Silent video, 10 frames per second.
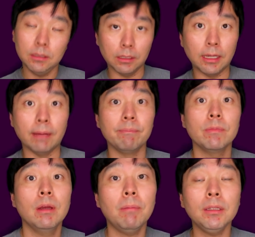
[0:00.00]
이렇게
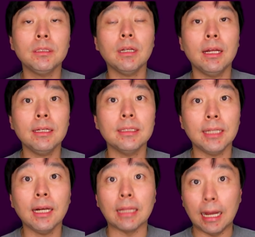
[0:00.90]
펀칭을 하는 게
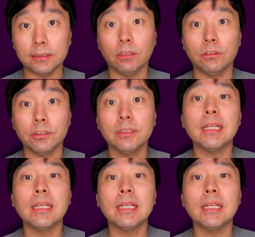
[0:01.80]
차라리 나았었거든요.